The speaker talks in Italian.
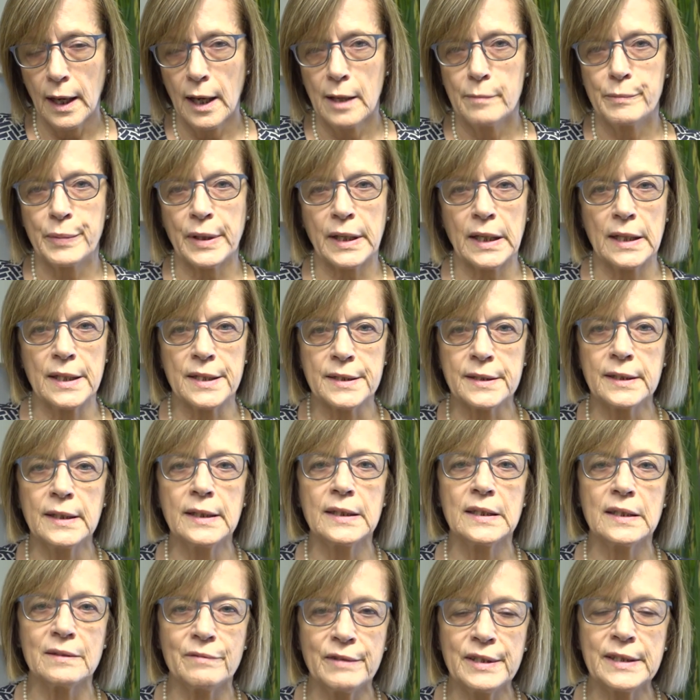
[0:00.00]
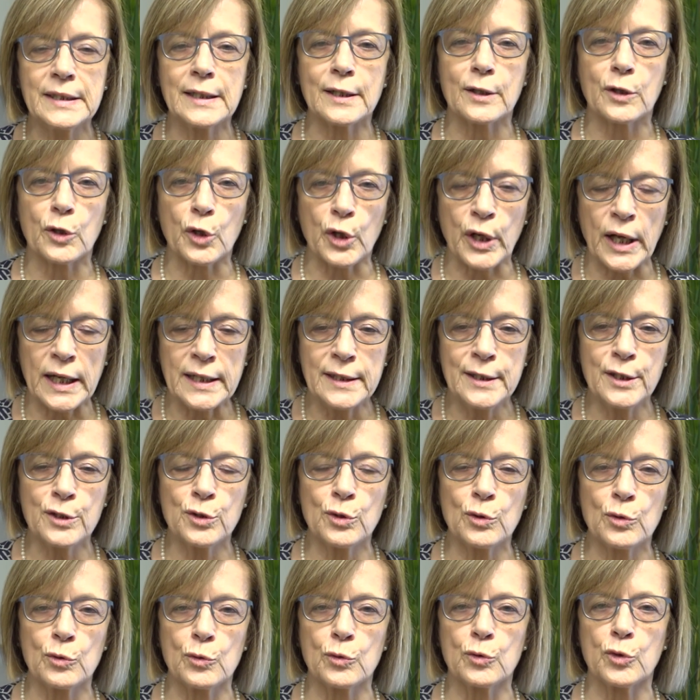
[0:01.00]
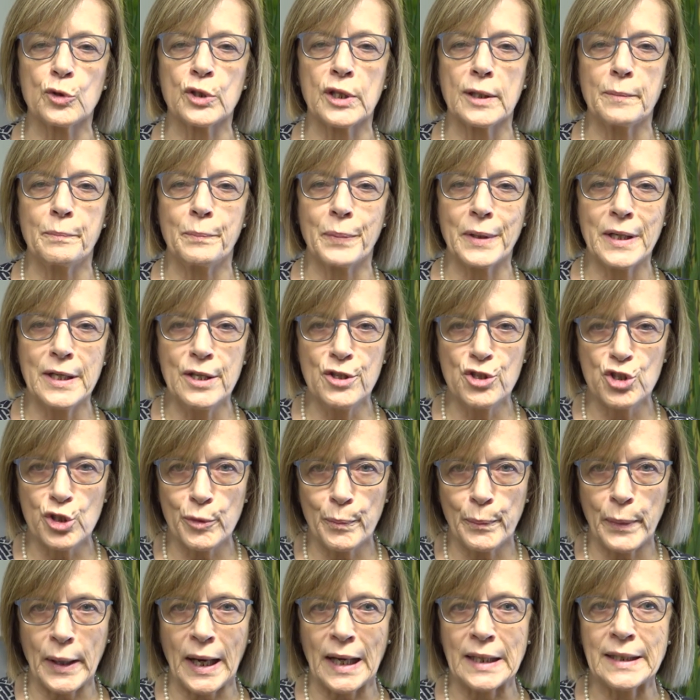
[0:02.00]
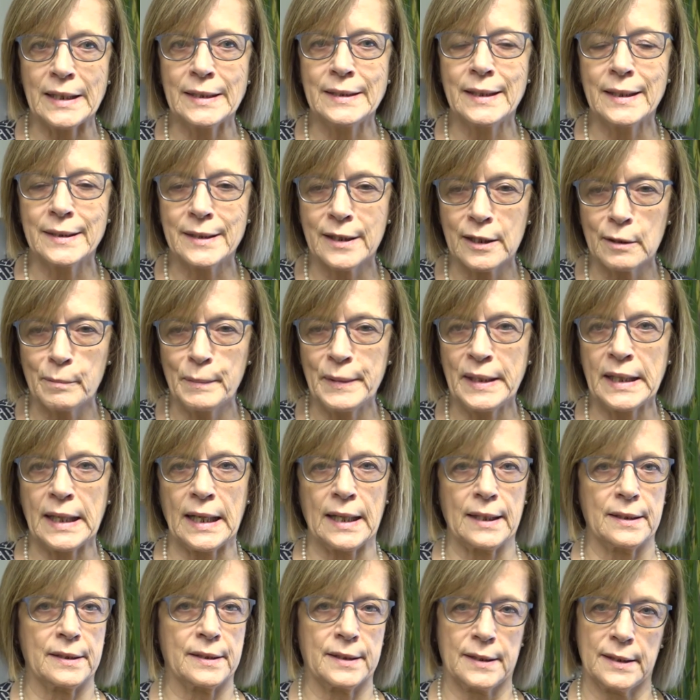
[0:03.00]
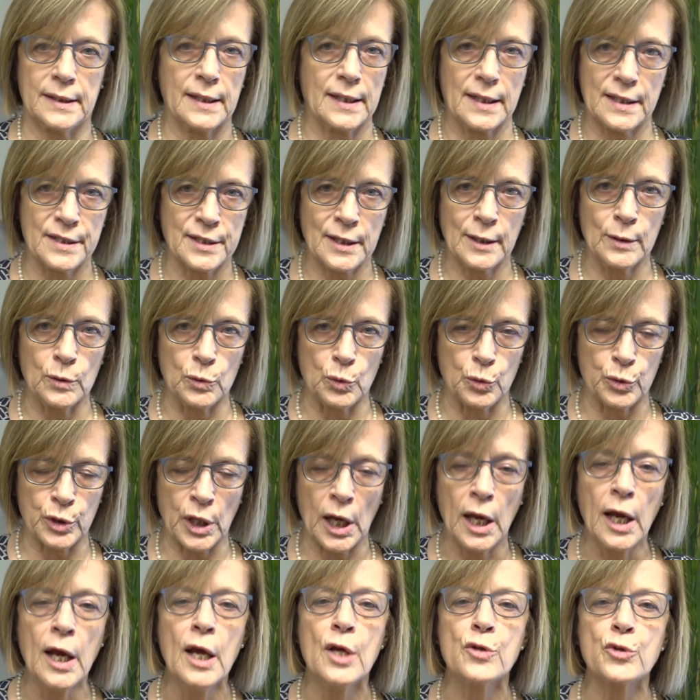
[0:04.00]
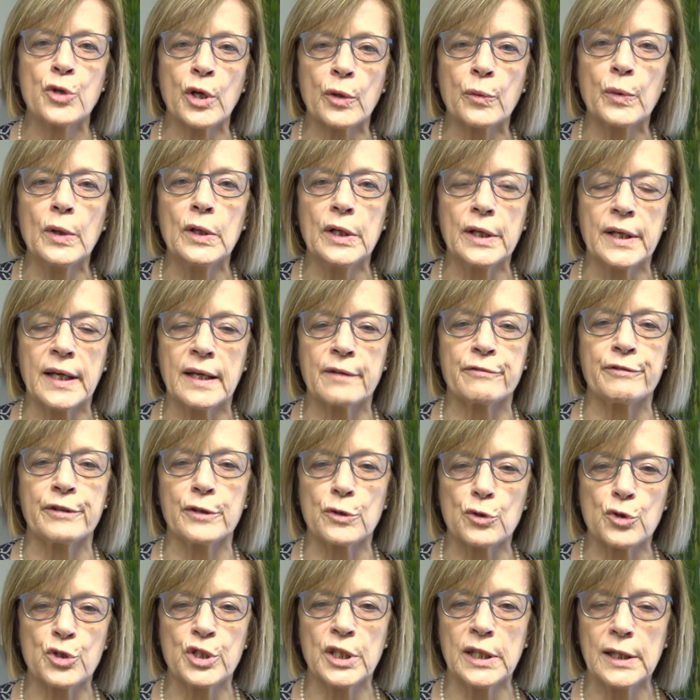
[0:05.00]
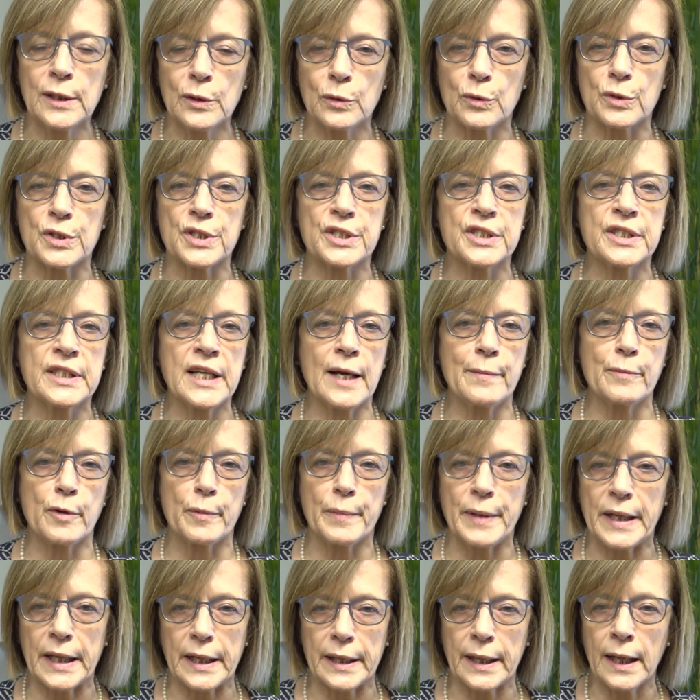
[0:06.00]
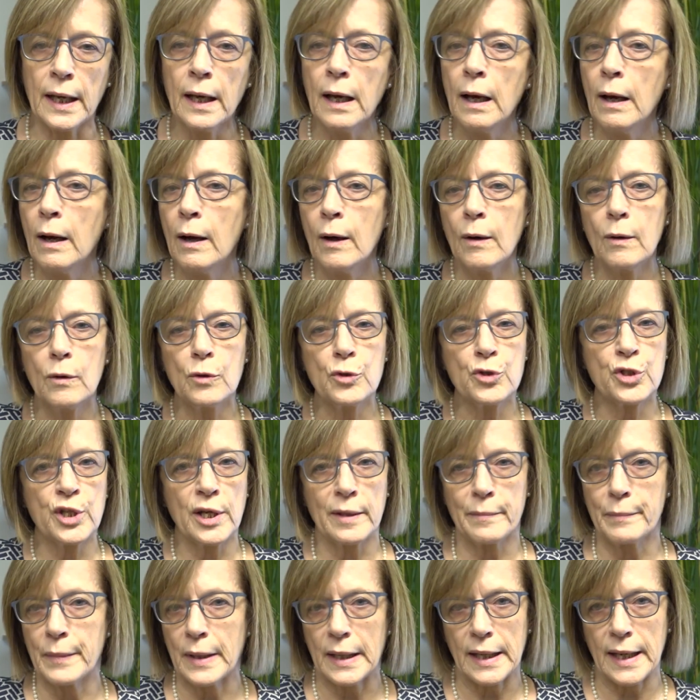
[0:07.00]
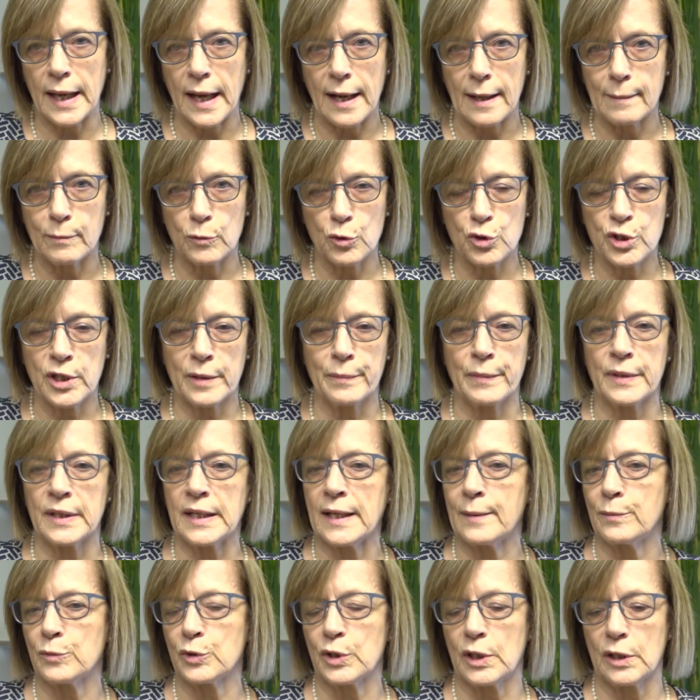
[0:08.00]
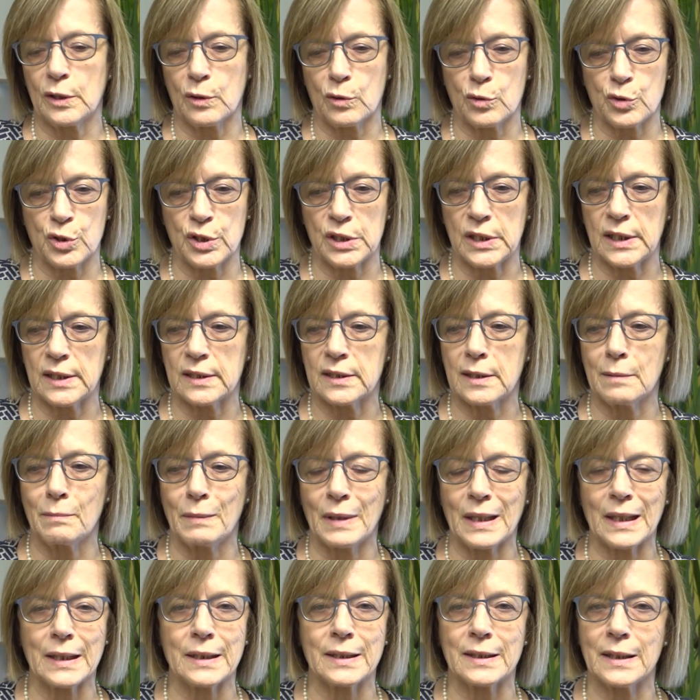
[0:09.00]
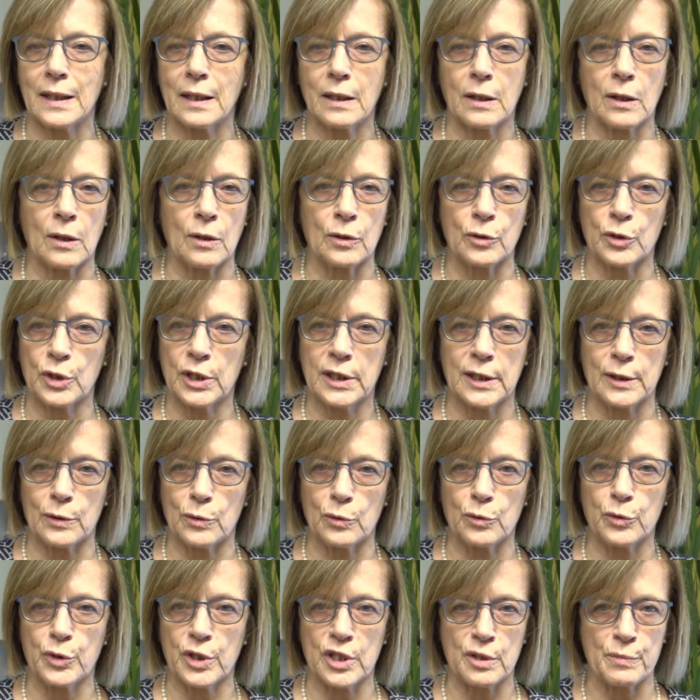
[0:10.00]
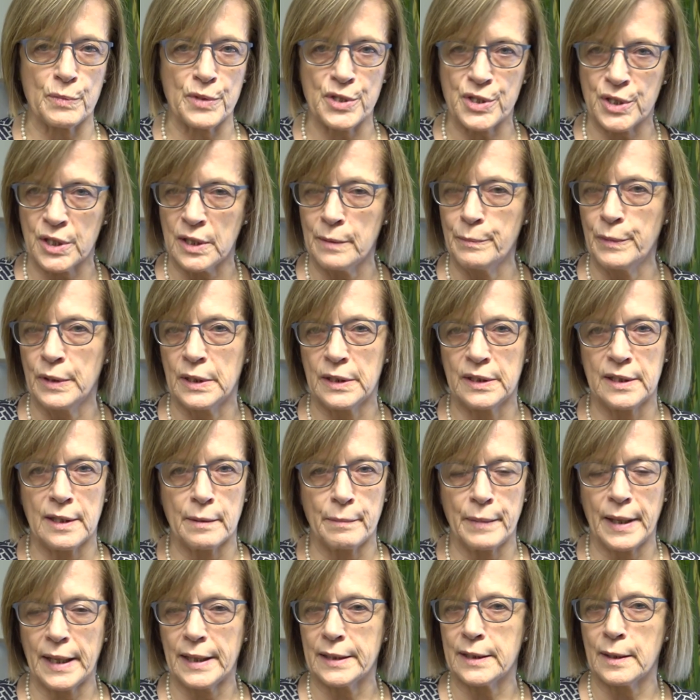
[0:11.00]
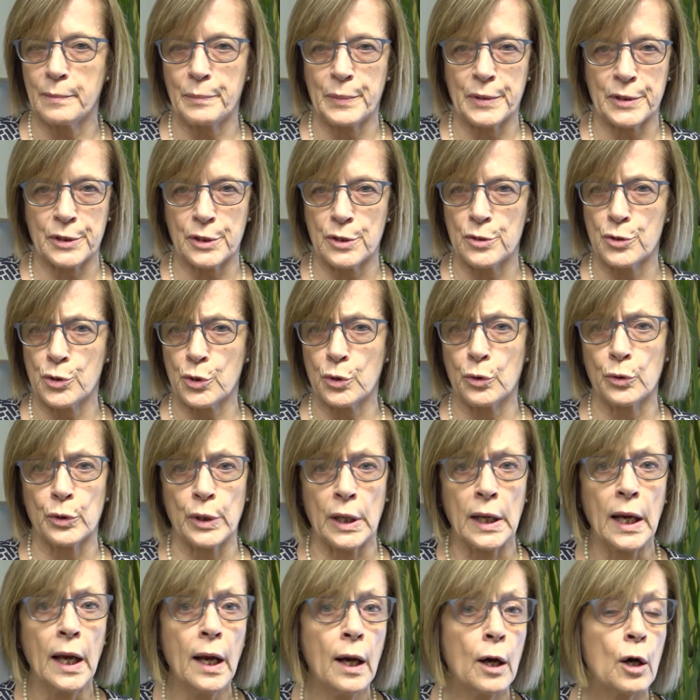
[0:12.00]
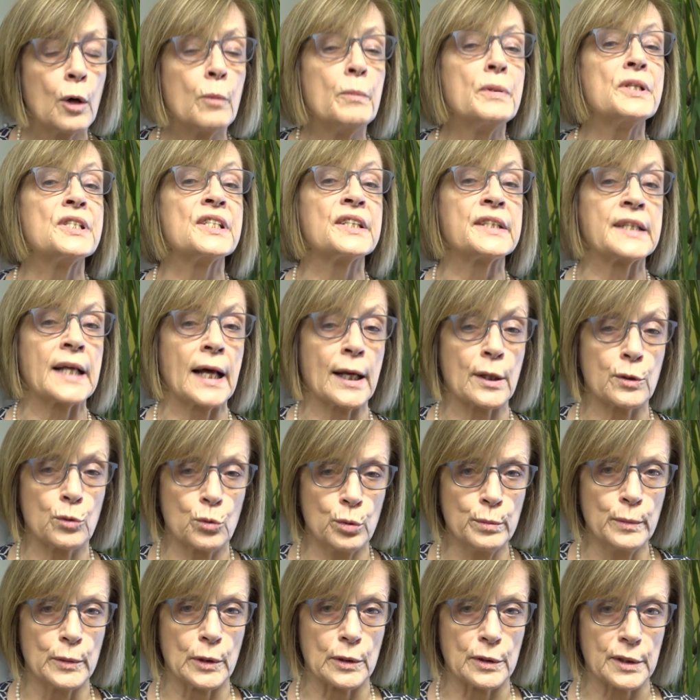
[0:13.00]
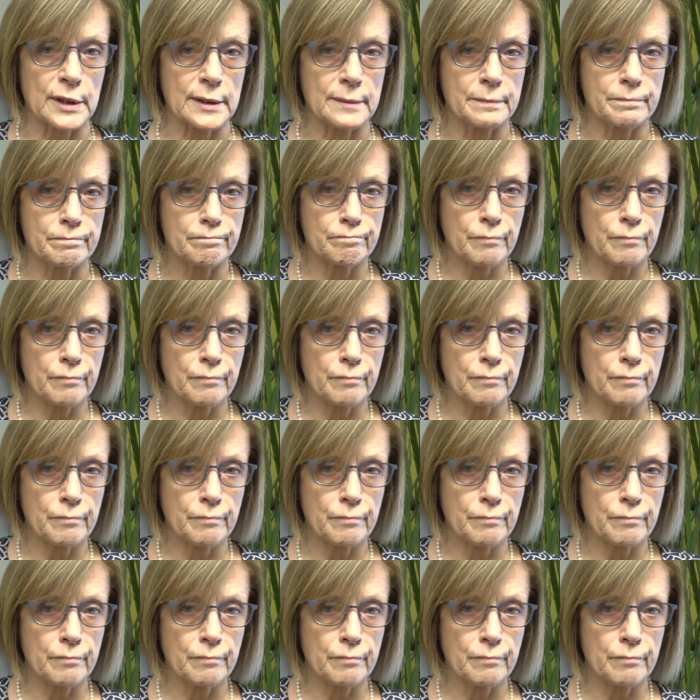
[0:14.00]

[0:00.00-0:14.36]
perché gli stili di vita corretti sono uno dei principali determinanti della salute, cioè quelli che fanno sì che noi stiamo bene o ci ammaliamo, ci ammaliamo delle cosiddette malattie croniche non trasmissibili, diabete, ipertensione, obesità, tumori.